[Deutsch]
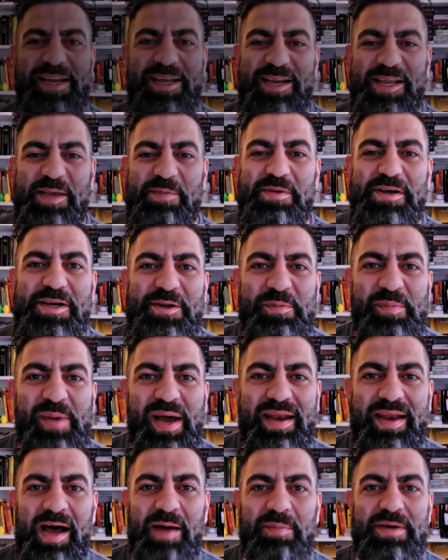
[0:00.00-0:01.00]
Lieben, mein
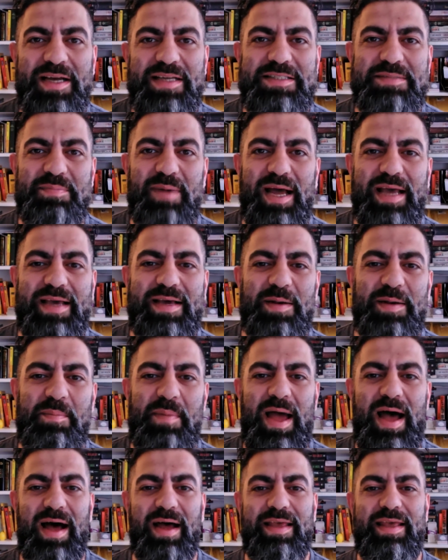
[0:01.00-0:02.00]
Name ist Michael
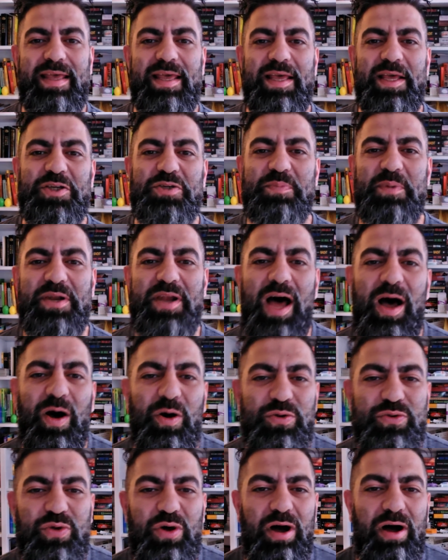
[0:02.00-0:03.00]
Merhi, ich bin
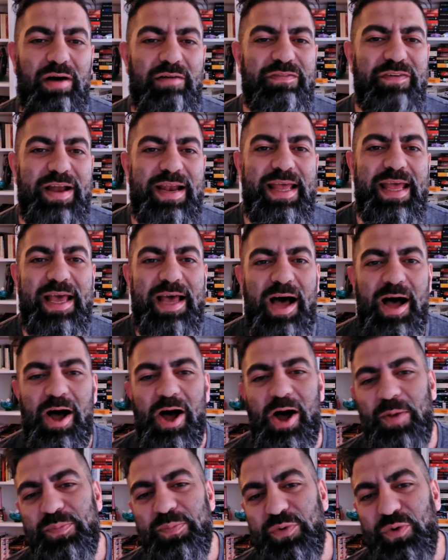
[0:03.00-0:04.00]
Autor,
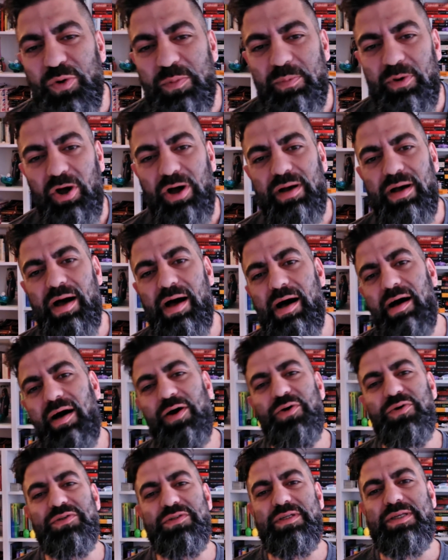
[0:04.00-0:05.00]
Verleger, Buchblogger
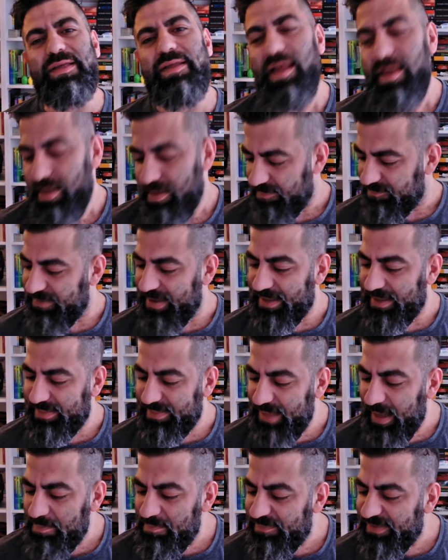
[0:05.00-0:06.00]
und
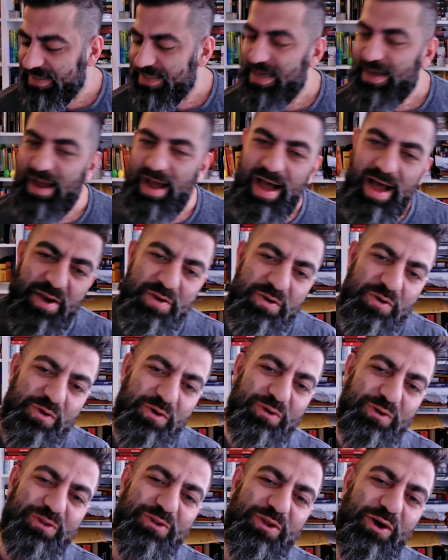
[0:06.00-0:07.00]
Vietnam-Veteran
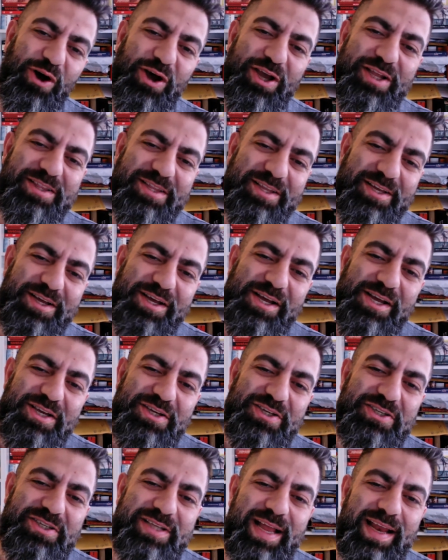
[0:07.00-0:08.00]
und heute
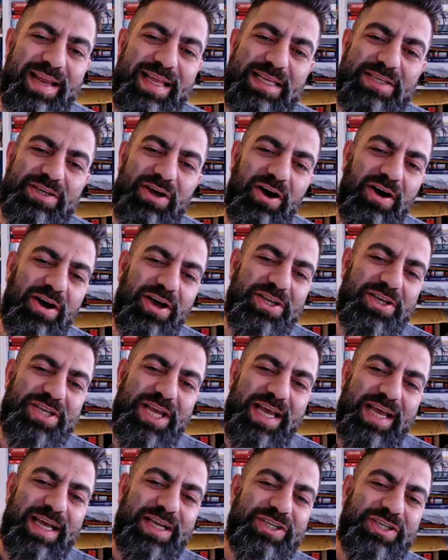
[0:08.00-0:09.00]
stelle ich euch
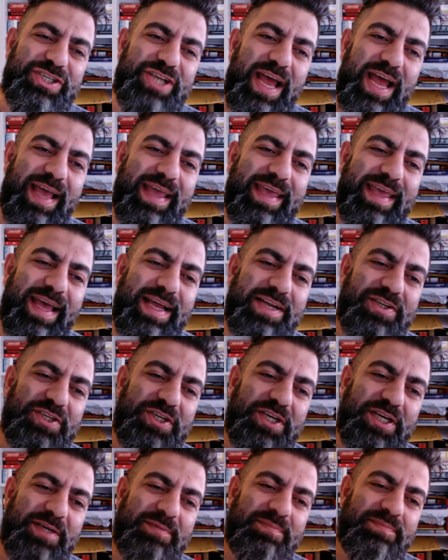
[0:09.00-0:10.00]
Jack
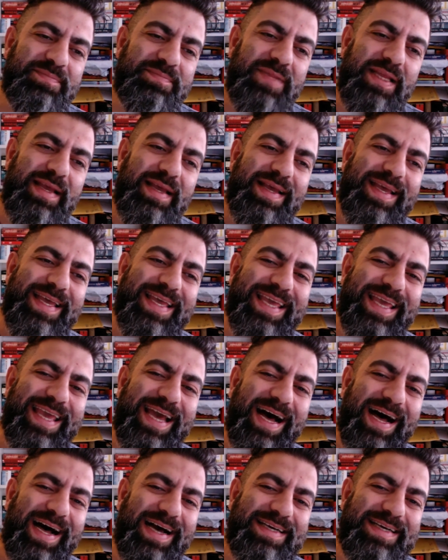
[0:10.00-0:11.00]
Ketchum
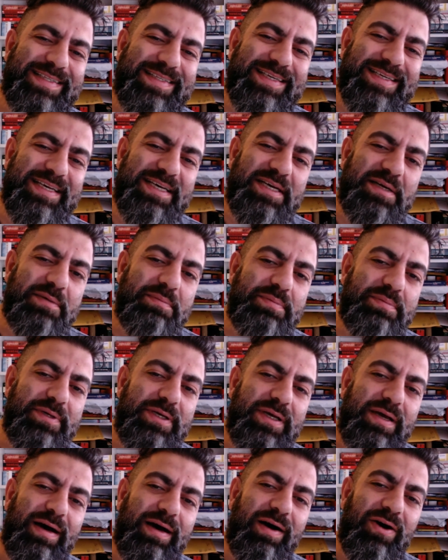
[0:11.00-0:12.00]
Jagdtrip.
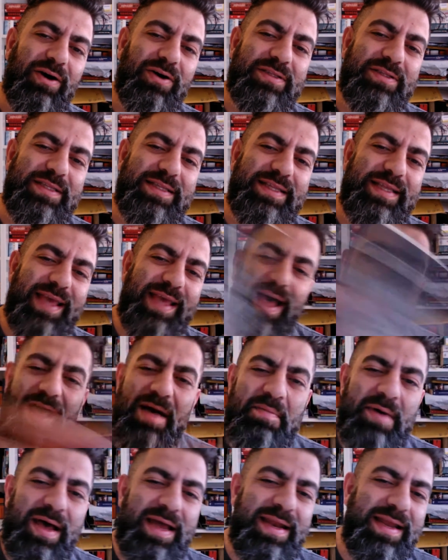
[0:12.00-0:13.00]
Und ja,
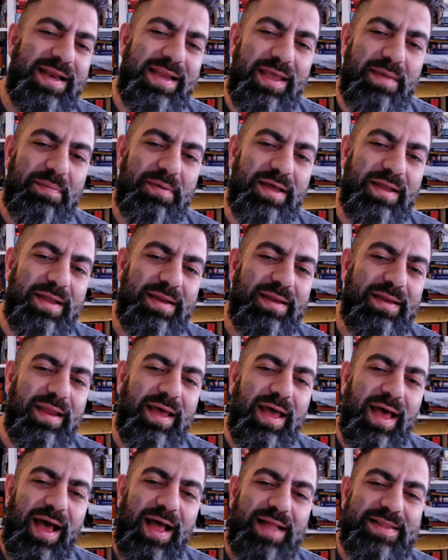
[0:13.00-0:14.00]
meine Lieben,
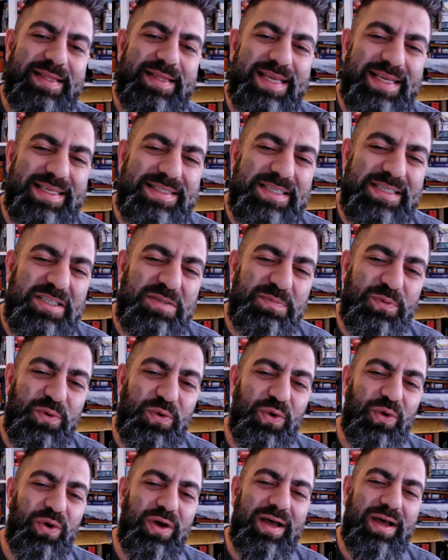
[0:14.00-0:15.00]
dieses
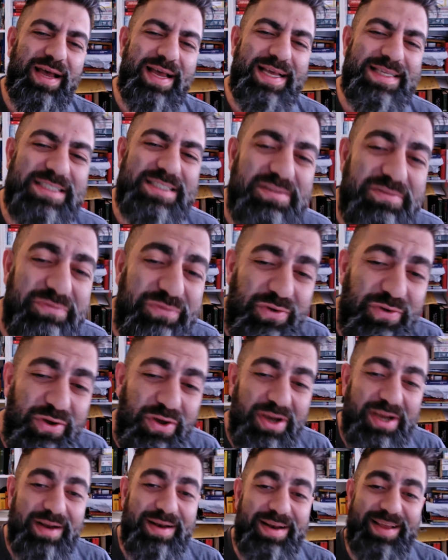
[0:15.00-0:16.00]
Buch ist
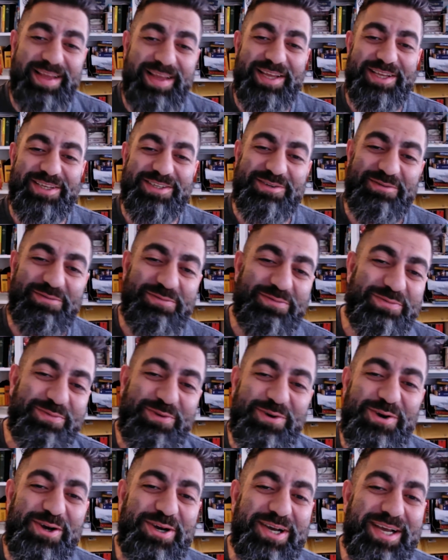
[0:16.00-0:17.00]
wirklich,
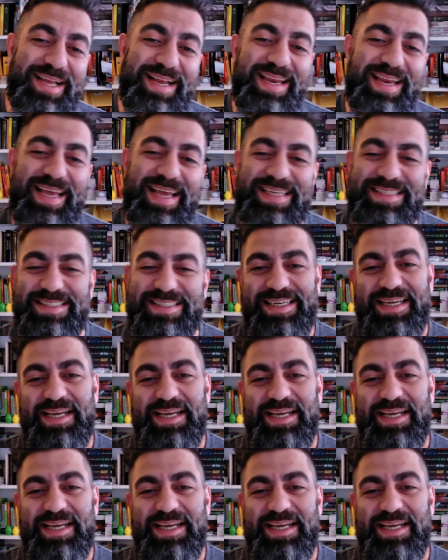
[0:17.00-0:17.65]
wirklich